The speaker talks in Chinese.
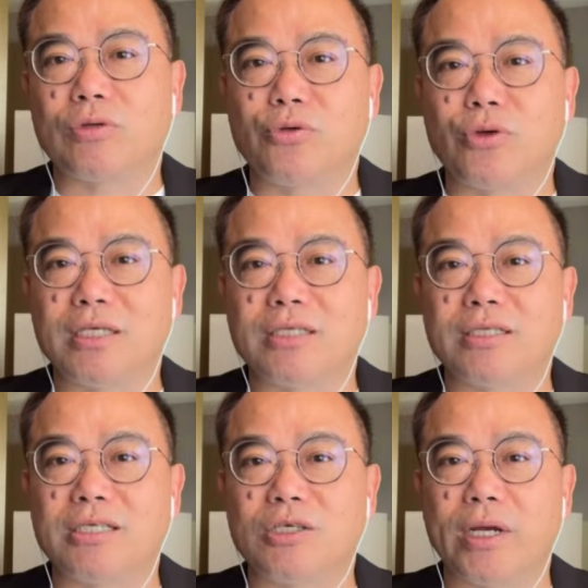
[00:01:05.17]
主要原
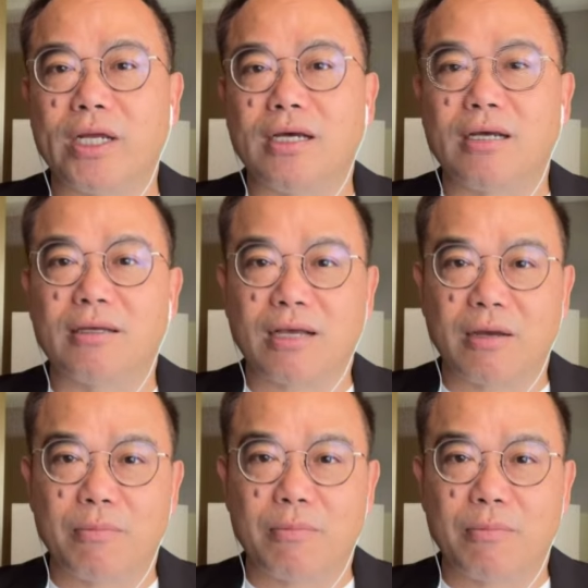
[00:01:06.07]
因是因为呢，
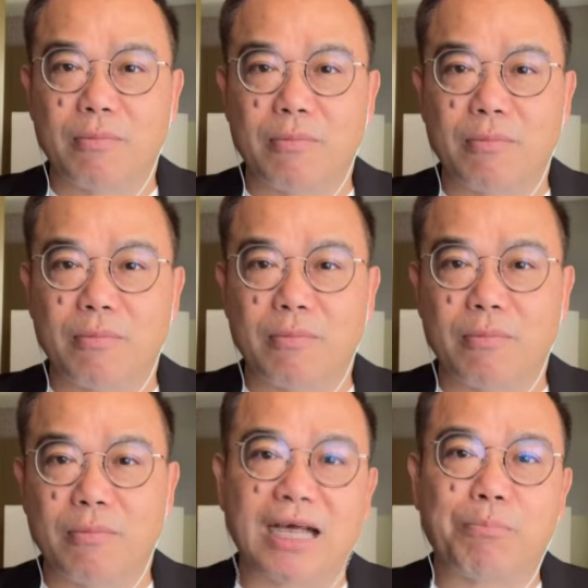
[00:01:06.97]
跟美国的利
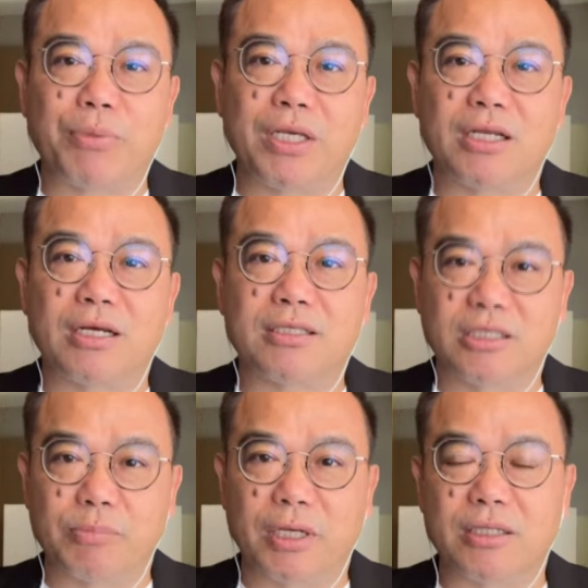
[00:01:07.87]
差逼得日本
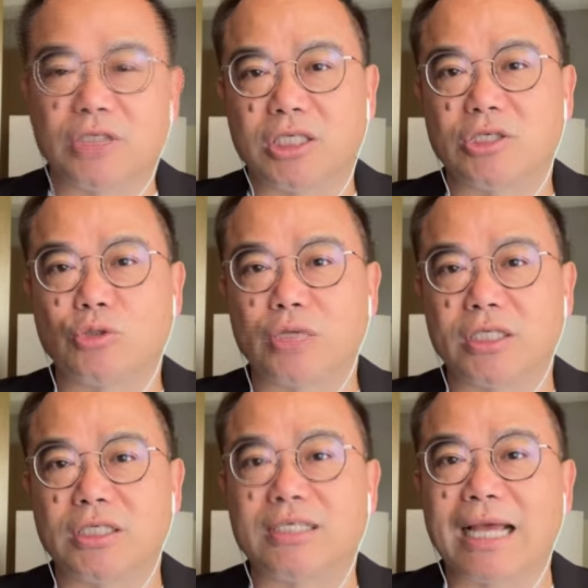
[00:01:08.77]
其实最近
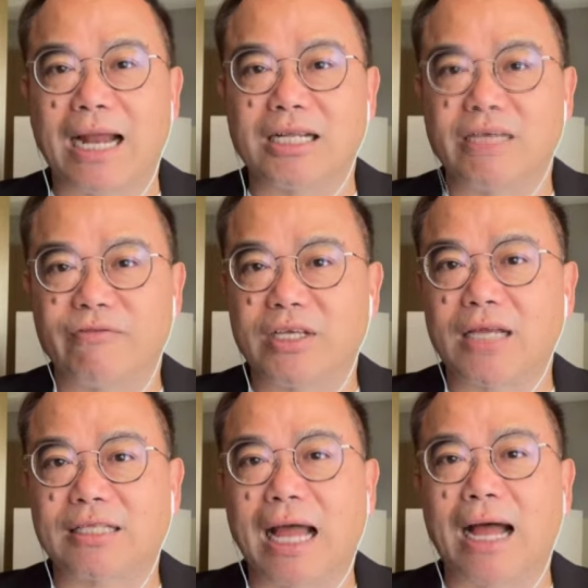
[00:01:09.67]
压力也非常的
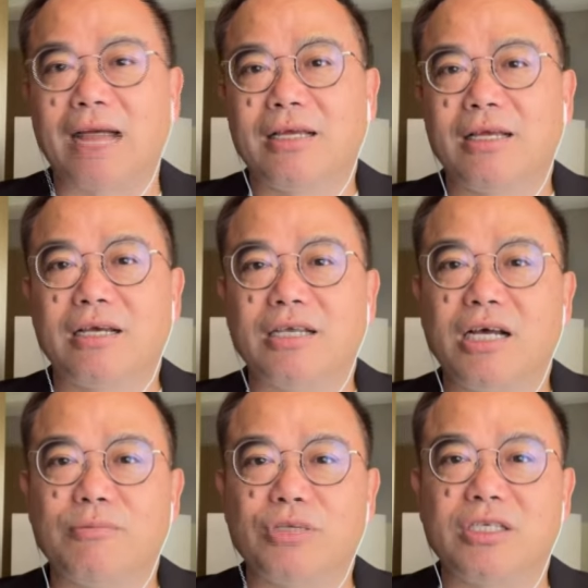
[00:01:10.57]
大。可是很不
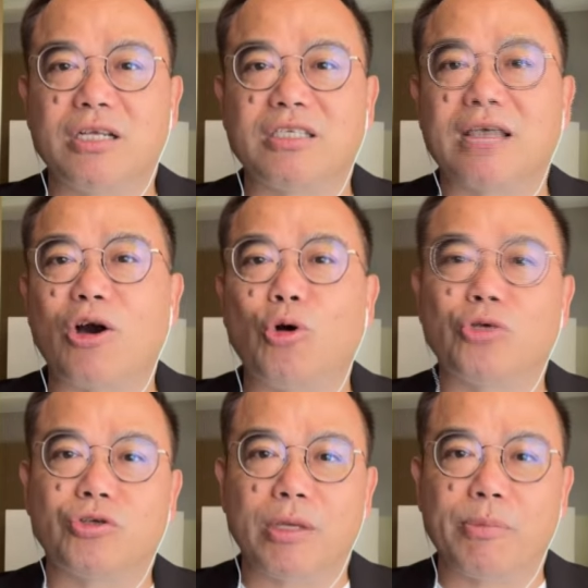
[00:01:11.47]
幸的是，在欧洲那
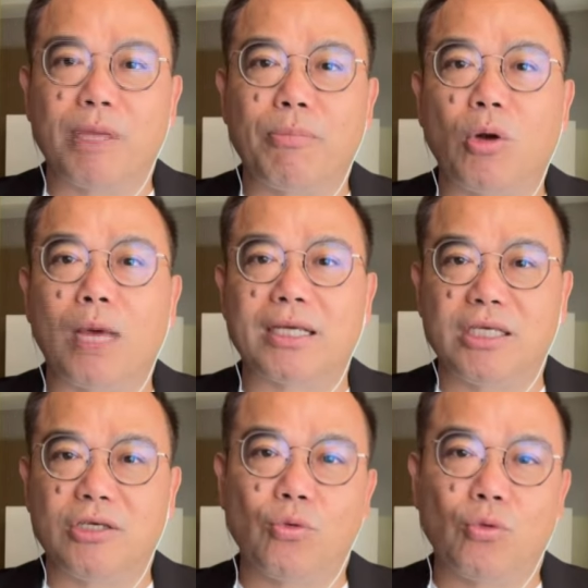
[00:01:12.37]
边，包括英
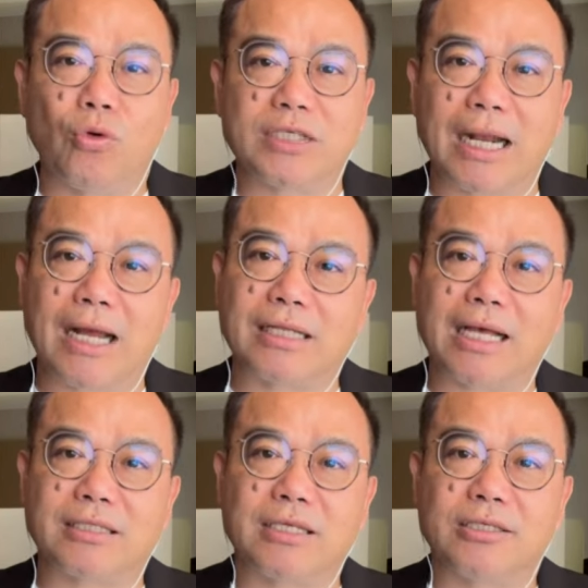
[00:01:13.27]
国、加拿大，甚
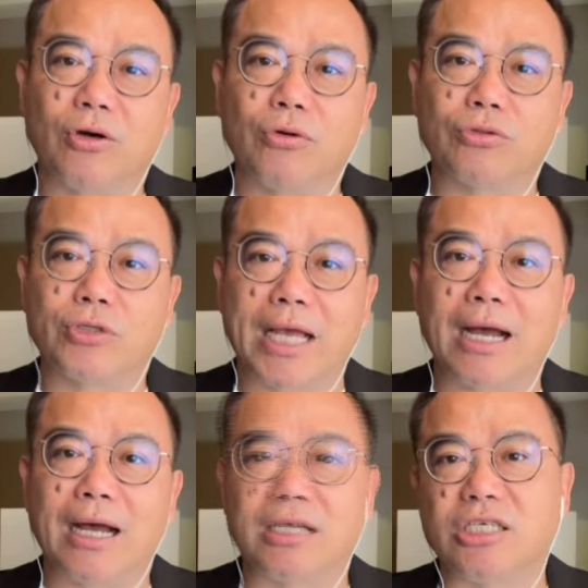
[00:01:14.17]
至欧洲央行
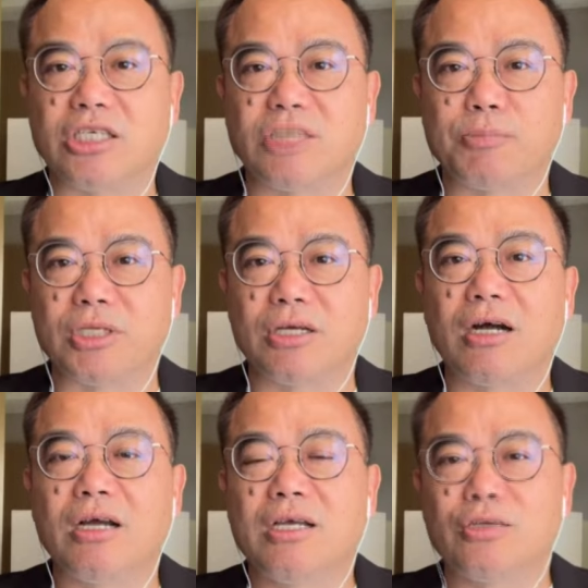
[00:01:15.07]
ECB 哦，
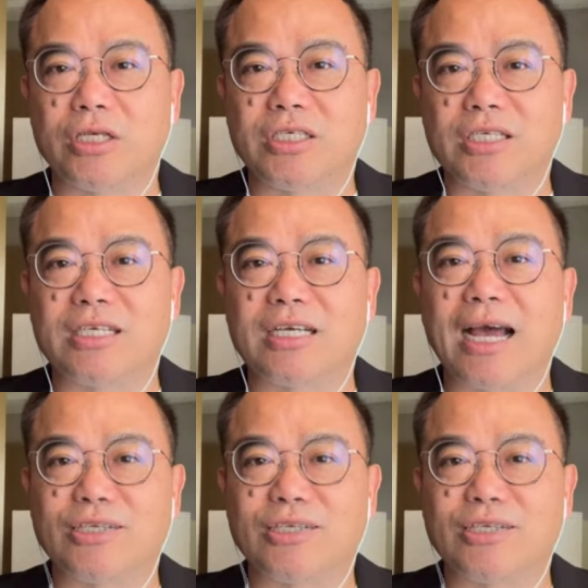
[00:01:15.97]
最近已经开始